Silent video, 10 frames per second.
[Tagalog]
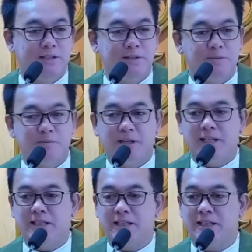Legion of
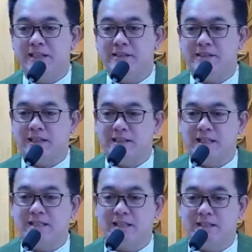Mary,
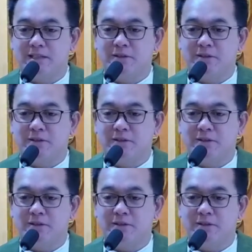tagadasal